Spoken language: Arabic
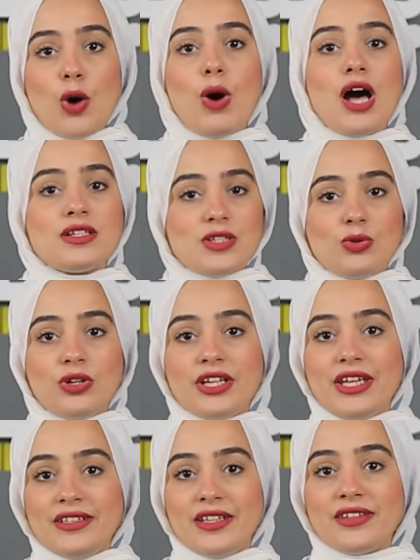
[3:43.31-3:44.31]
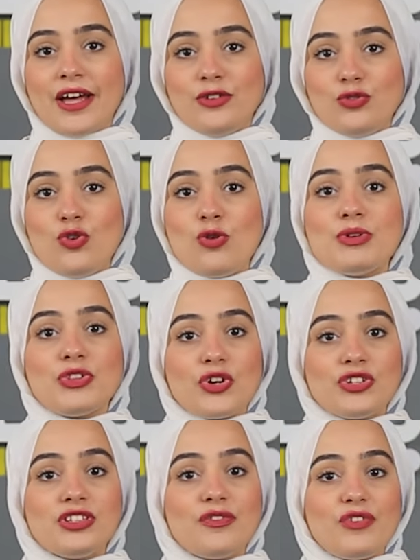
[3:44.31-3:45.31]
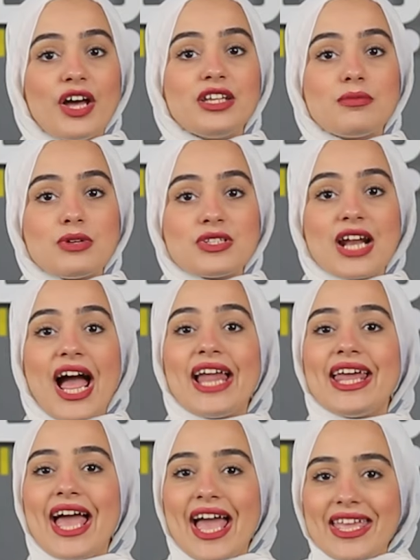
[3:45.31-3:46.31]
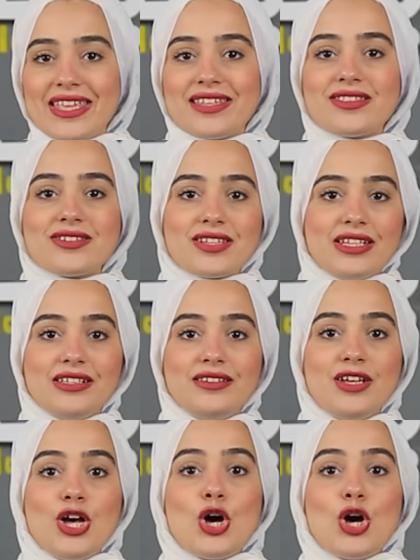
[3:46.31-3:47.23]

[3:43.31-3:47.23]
وحذروا القيادات عندهم من رد فعل مصر على أي تصعيد